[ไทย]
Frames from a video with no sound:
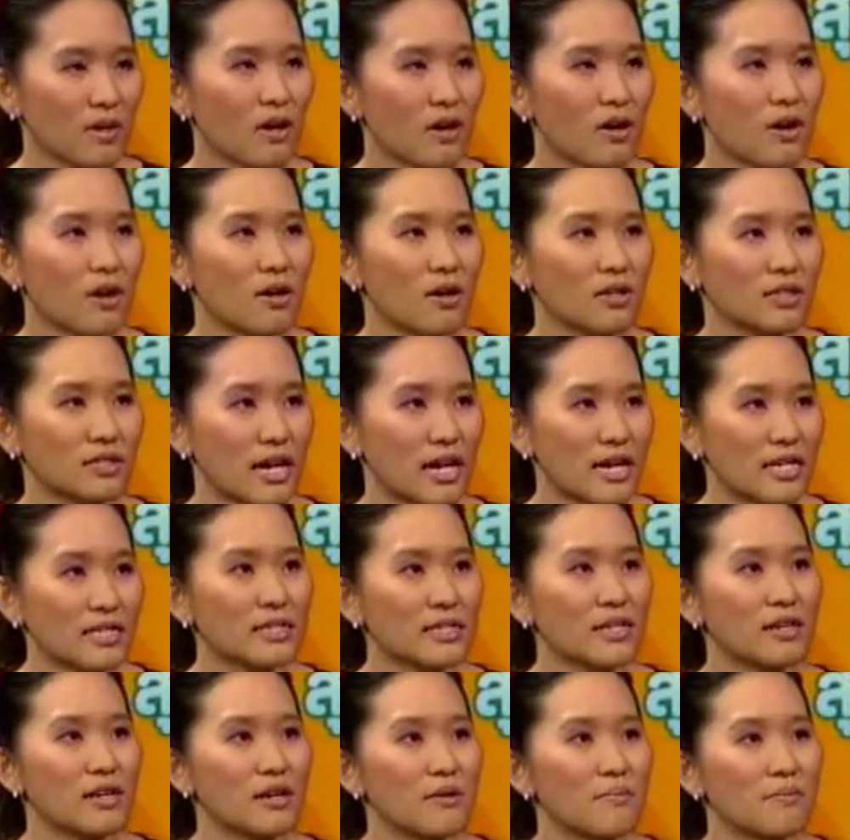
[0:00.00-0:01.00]
ก็ใช้
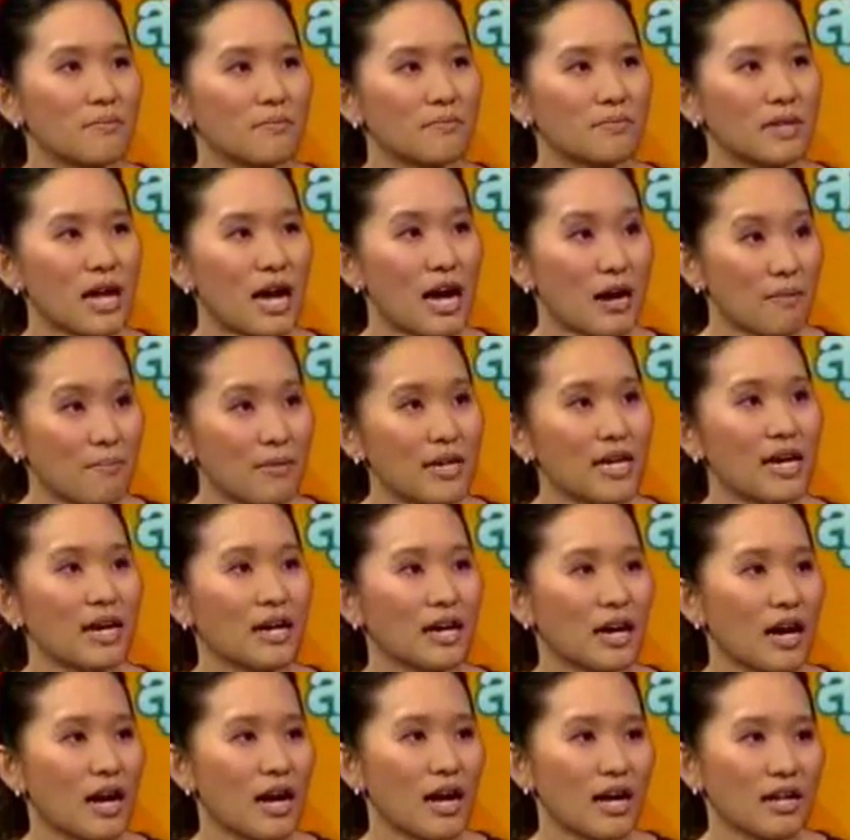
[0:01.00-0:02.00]
เสริมถ้ามี
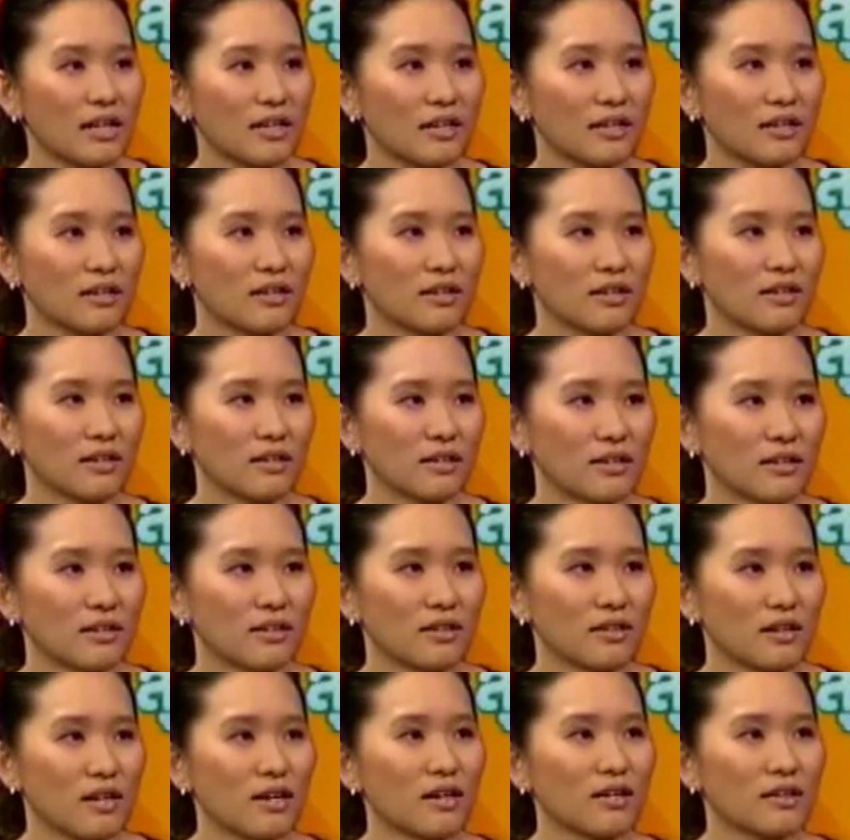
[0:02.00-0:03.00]
อาการ
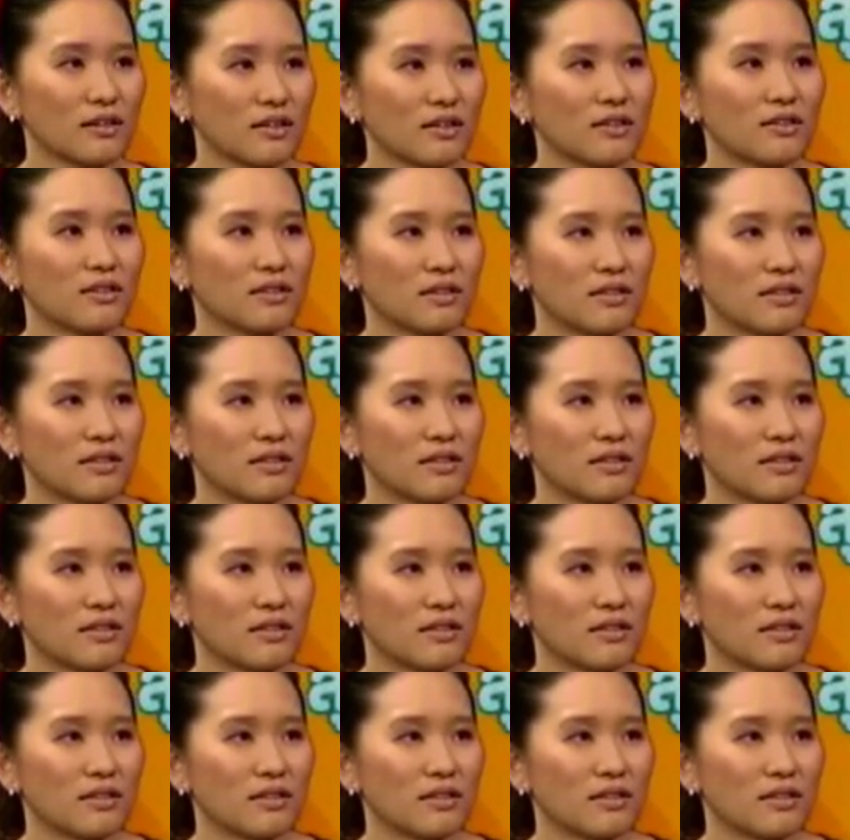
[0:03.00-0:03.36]
ค่ะ